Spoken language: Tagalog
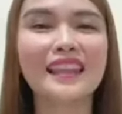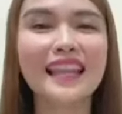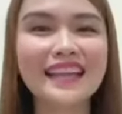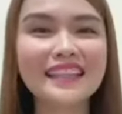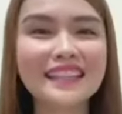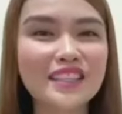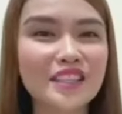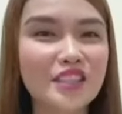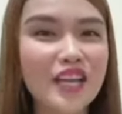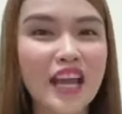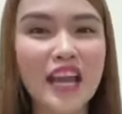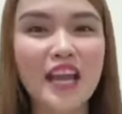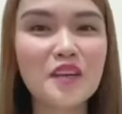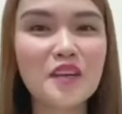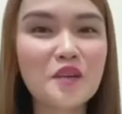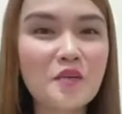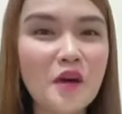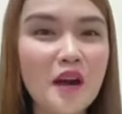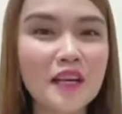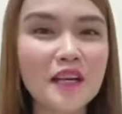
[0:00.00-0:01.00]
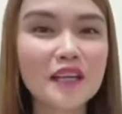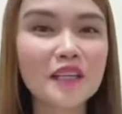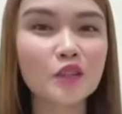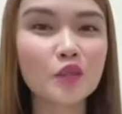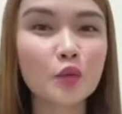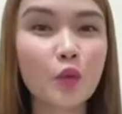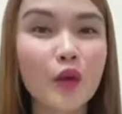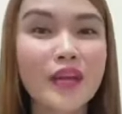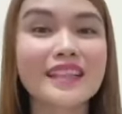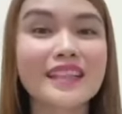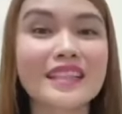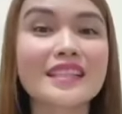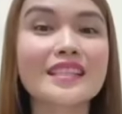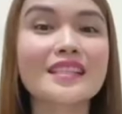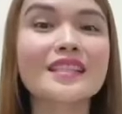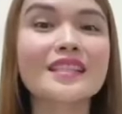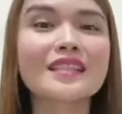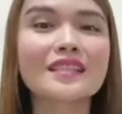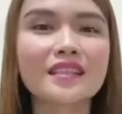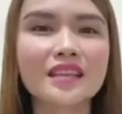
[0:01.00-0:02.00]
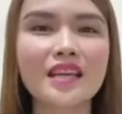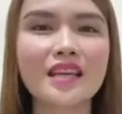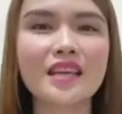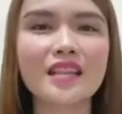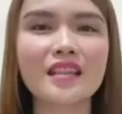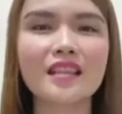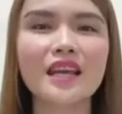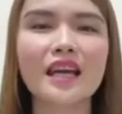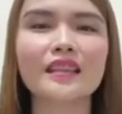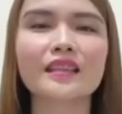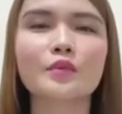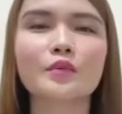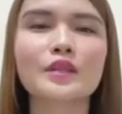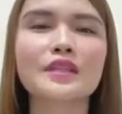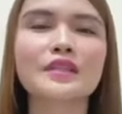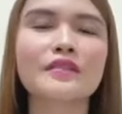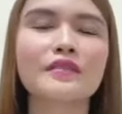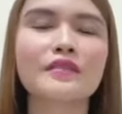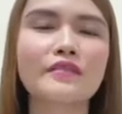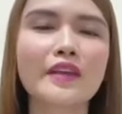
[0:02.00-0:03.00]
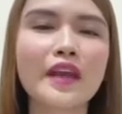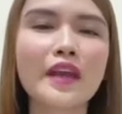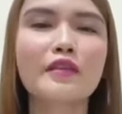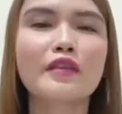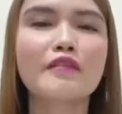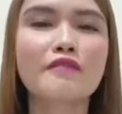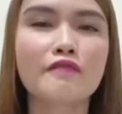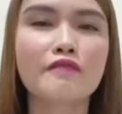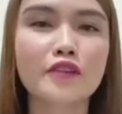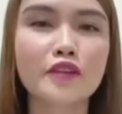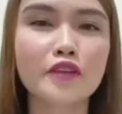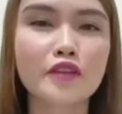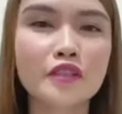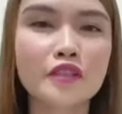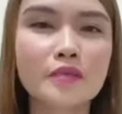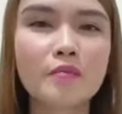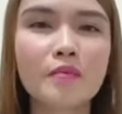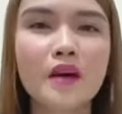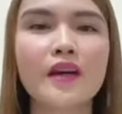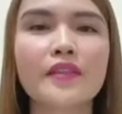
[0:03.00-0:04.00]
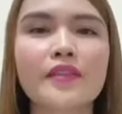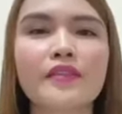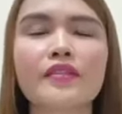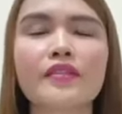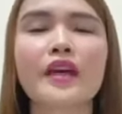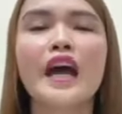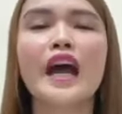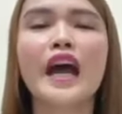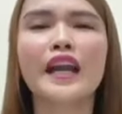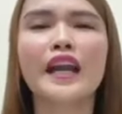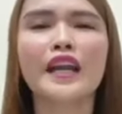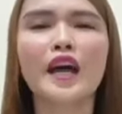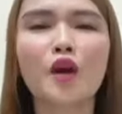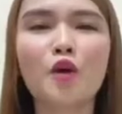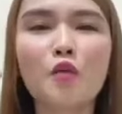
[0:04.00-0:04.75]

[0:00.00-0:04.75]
last January 2016, that was the very first month na